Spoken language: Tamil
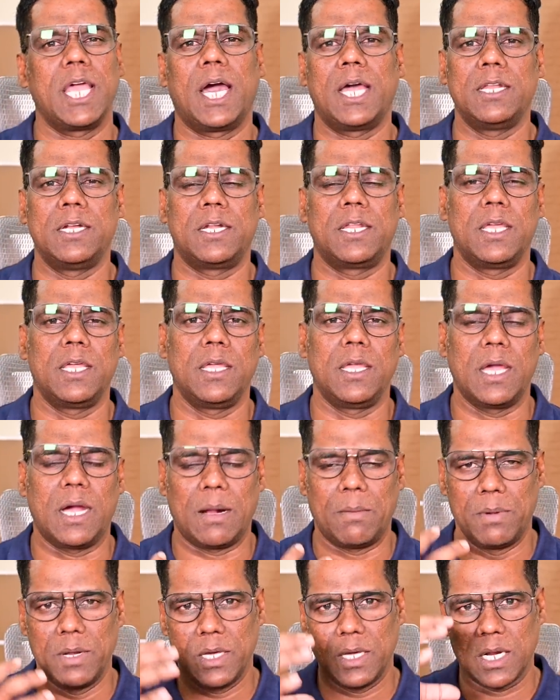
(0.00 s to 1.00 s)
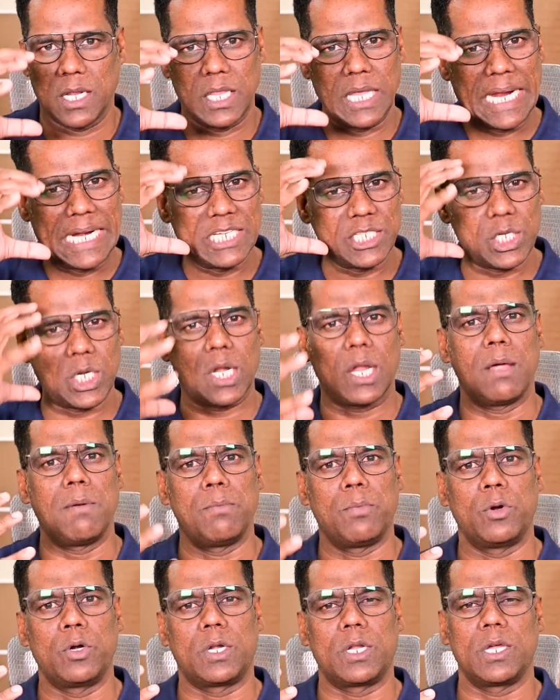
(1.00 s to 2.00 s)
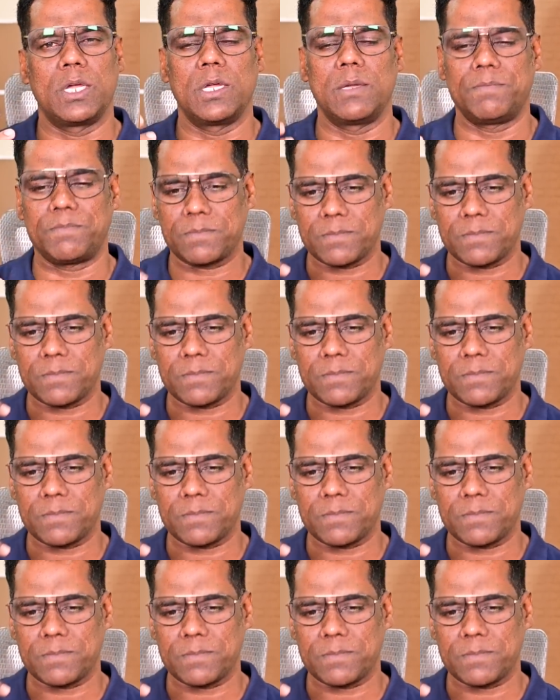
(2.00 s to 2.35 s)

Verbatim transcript: ரியாலிட்டி அப்படிங்கிற அந்த ஹெட்செட்லாம் போட்டு